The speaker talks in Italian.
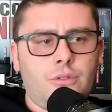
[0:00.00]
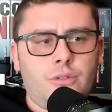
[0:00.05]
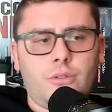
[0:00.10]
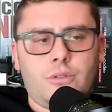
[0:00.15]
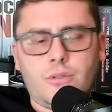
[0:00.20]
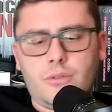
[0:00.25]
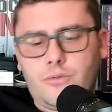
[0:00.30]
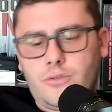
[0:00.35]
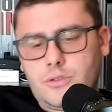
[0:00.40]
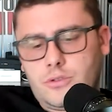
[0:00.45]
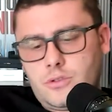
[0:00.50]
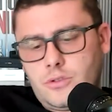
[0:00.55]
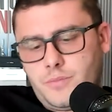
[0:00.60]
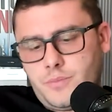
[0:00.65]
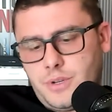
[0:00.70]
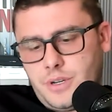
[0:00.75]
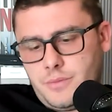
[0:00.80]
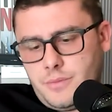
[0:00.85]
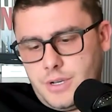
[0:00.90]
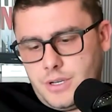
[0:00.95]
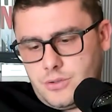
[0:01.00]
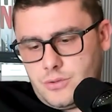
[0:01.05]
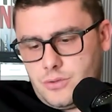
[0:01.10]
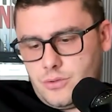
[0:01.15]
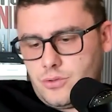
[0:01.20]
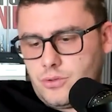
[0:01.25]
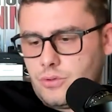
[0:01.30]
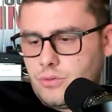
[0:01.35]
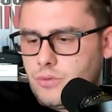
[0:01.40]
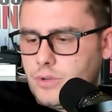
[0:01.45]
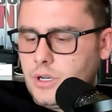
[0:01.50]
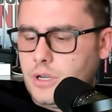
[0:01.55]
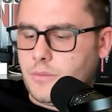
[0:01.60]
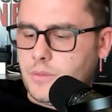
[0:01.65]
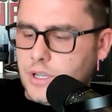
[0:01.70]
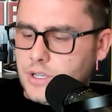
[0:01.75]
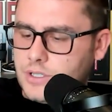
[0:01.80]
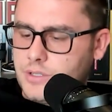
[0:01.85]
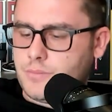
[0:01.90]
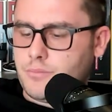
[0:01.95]
Io col vostro permesso ho qui la
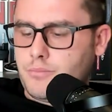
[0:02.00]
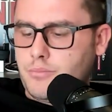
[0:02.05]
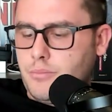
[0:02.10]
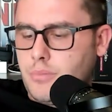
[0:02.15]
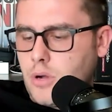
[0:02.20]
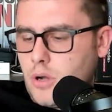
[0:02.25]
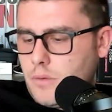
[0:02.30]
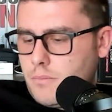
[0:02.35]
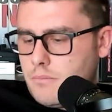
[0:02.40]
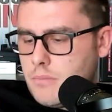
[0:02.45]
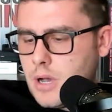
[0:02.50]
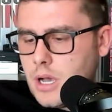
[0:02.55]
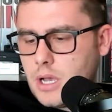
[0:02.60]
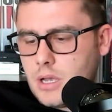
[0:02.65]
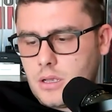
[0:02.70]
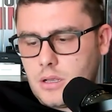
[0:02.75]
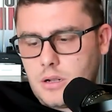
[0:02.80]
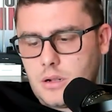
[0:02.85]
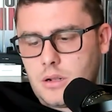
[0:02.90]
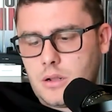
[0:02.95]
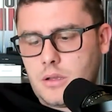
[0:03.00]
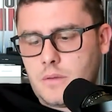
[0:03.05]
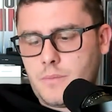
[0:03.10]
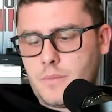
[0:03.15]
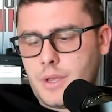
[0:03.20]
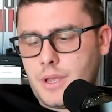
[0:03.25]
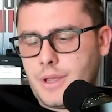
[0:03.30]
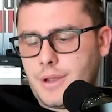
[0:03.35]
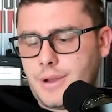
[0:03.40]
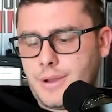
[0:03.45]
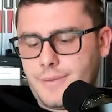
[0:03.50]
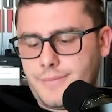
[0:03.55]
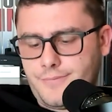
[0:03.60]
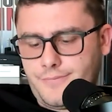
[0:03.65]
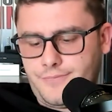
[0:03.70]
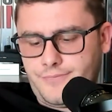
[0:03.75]
mia sbobba da bere.